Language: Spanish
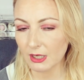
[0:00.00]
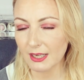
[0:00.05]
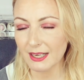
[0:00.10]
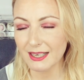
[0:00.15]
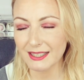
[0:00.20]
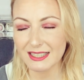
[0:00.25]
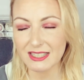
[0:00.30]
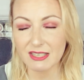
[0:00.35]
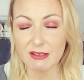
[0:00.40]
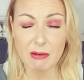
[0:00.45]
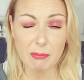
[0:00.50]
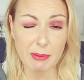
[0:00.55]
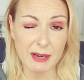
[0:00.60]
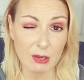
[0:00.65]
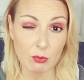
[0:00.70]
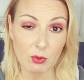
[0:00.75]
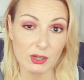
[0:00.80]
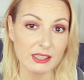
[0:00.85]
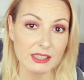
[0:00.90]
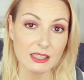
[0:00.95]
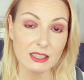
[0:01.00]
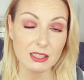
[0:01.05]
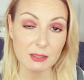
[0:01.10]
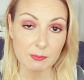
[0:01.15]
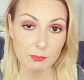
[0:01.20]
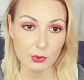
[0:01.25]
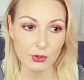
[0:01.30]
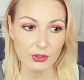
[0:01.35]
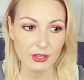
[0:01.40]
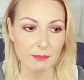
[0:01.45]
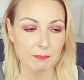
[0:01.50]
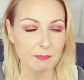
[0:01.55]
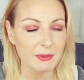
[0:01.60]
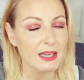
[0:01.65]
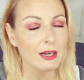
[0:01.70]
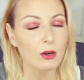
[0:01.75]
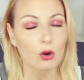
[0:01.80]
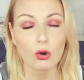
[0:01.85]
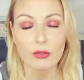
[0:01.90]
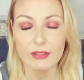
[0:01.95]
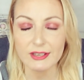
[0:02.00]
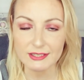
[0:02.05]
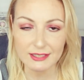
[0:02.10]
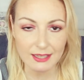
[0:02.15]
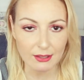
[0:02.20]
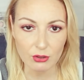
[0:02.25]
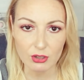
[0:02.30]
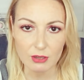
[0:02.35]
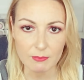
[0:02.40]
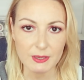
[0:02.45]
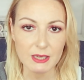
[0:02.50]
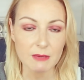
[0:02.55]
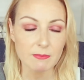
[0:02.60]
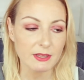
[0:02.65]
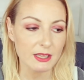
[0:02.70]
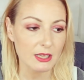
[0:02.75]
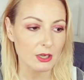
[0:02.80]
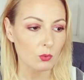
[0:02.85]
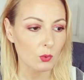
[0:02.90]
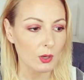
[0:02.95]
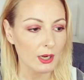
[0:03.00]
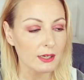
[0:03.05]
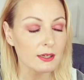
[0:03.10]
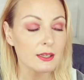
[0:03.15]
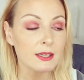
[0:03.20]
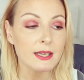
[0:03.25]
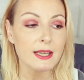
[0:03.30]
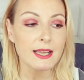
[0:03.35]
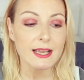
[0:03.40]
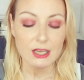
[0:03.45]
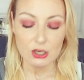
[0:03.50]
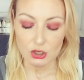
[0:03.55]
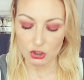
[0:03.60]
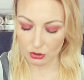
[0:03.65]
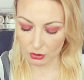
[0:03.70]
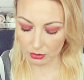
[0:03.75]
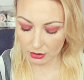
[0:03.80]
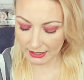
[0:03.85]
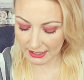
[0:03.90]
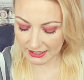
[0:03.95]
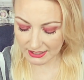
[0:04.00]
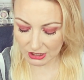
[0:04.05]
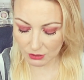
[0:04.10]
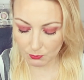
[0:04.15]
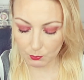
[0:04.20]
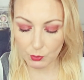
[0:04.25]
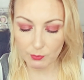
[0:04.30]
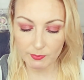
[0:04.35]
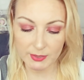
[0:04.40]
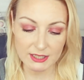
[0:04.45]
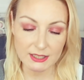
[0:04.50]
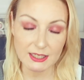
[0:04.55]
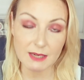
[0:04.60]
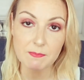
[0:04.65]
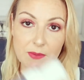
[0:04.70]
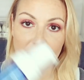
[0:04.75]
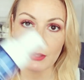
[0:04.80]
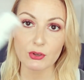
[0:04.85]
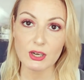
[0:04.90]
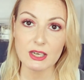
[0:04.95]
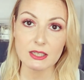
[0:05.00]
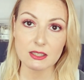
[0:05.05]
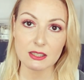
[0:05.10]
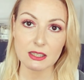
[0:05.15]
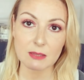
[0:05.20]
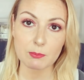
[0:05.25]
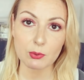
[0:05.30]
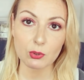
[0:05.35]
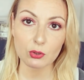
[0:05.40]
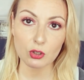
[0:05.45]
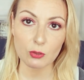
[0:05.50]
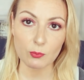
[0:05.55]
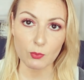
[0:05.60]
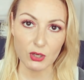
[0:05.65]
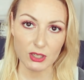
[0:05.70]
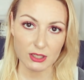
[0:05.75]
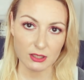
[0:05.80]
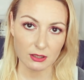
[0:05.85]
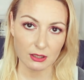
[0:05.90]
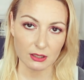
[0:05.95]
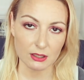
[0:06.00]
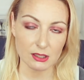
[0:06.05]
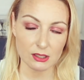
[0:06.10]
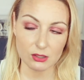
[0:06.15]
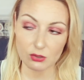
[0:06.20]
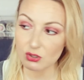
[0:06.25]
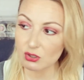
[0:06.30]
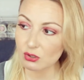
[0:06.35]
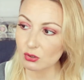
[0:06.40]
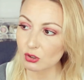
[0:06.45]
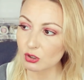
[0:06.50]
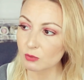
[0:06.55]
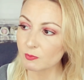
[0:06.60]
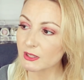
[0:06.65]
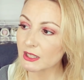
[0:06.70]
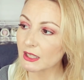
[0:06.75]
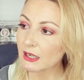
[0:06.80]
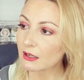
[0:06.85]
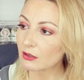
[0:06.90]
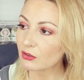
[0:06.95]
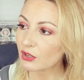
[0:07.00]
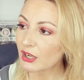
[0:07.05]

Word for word: el que sirve para cualquier tipo de piel o de estado de piel, me da igual, son las espumas limpiadoras tipo como esta. Esto es cosmética